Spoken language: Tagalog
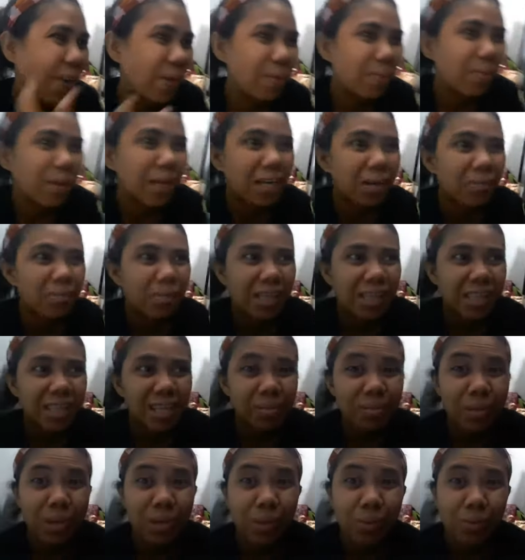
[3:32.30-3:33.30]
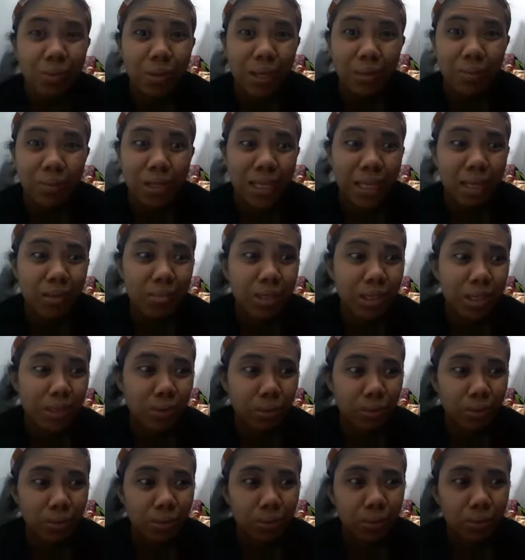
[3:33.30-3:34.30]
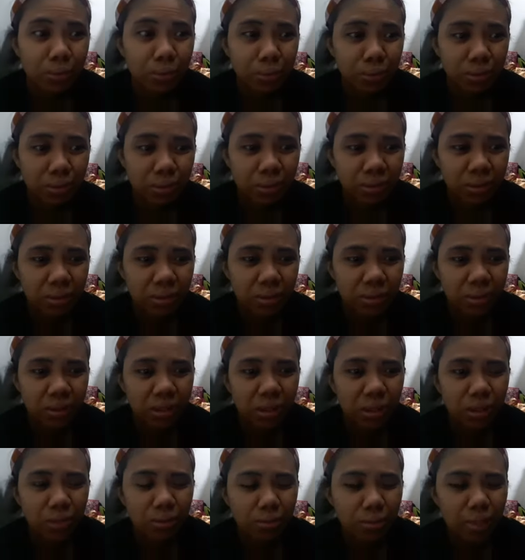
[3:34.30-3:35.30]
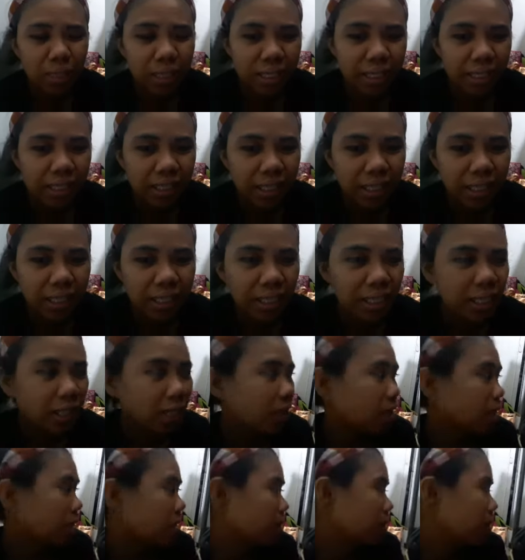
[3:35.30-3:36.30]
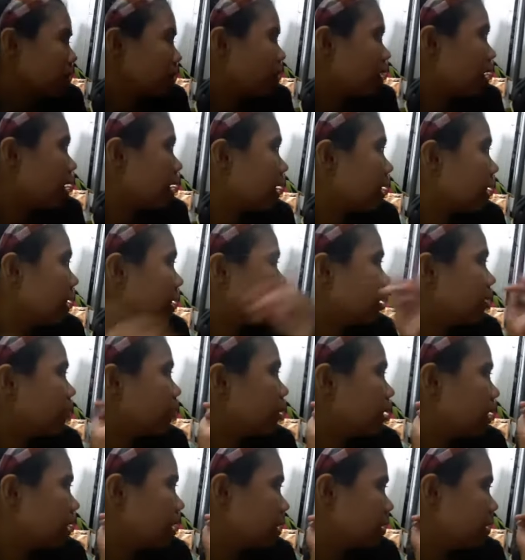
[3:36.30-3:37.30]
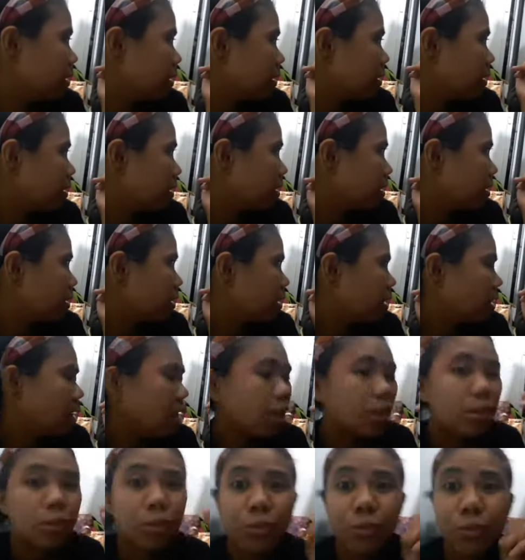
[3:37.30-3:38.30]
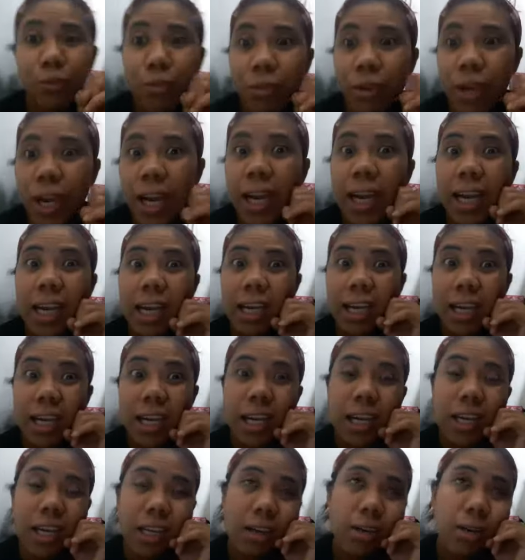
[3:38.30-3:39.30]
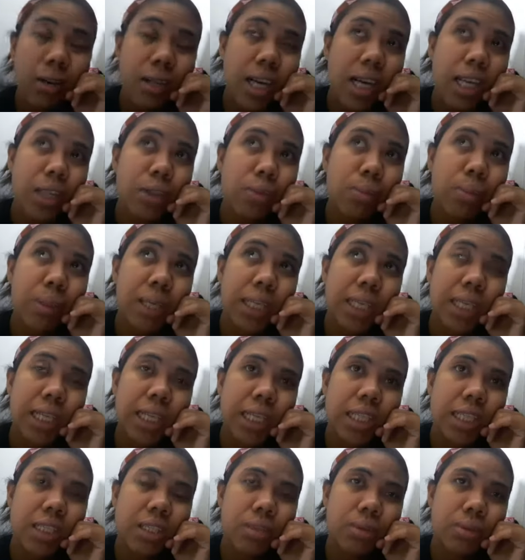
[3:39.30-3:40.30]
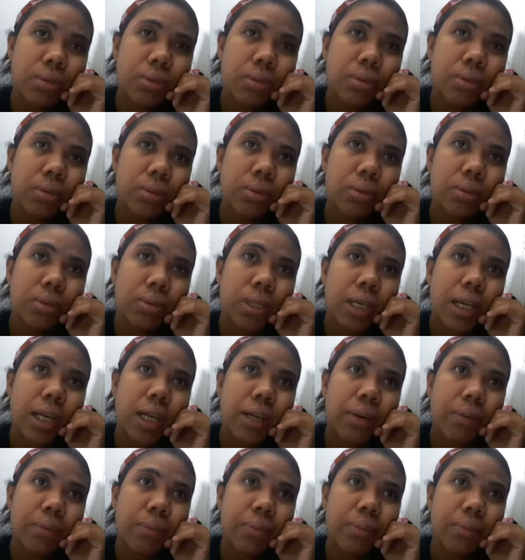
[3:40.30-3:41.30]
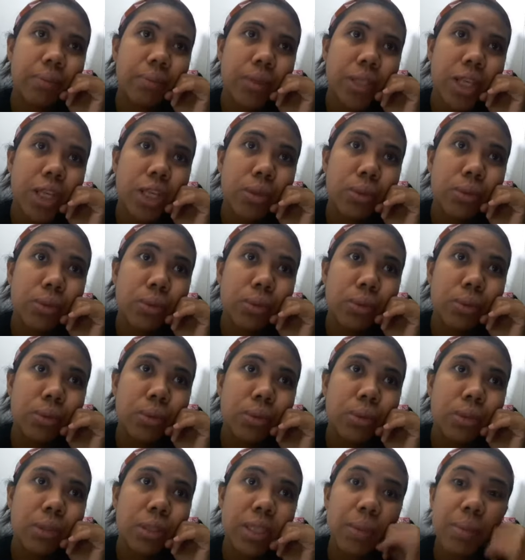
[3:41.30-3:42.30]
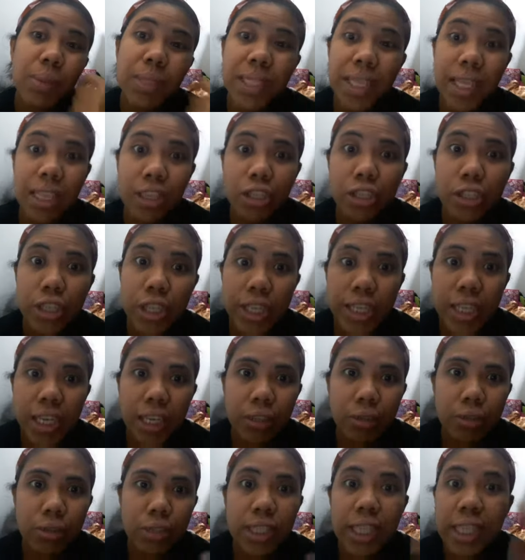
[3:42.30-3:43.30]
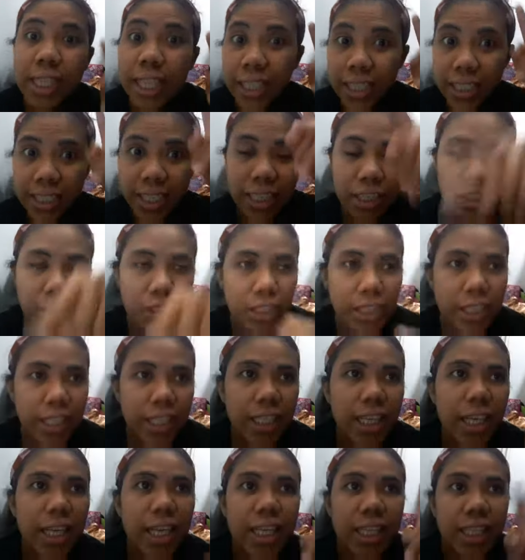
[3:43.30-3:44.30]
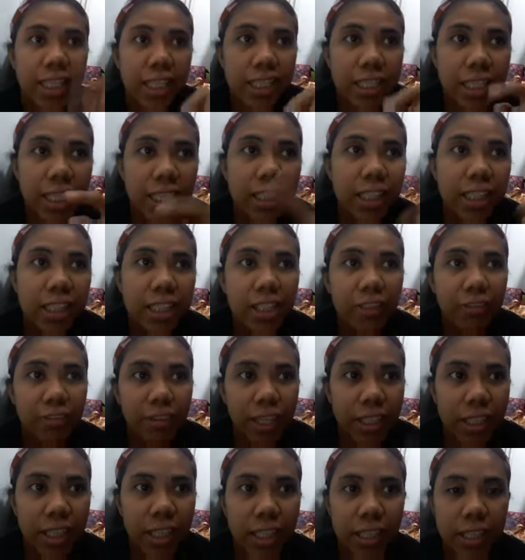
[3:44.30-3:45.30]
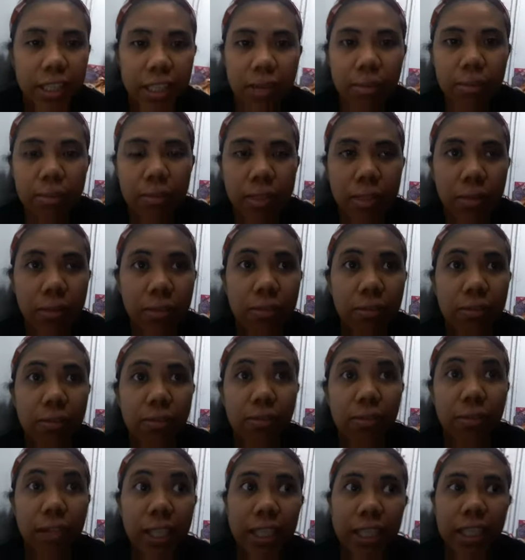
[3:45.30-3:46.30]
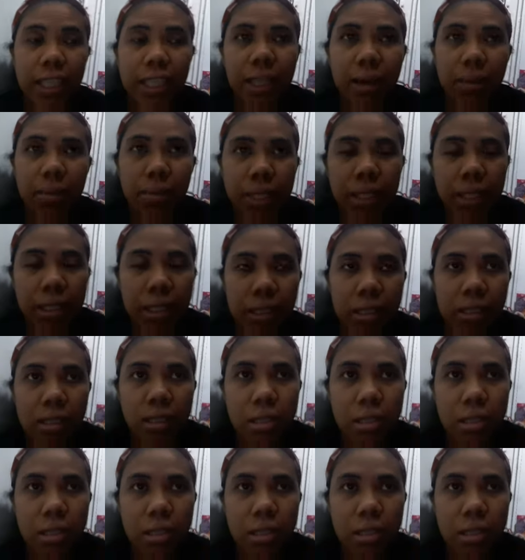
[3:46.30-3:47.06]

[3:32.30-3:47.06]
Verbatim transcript: para may time ako para mailabas ko to. To maleta. So, yung akin naman. So, ano pala guys, so um, ngayong, di ba Saturday ngayon, sa next Saturday, next Saturday flight lang na, flight na namin.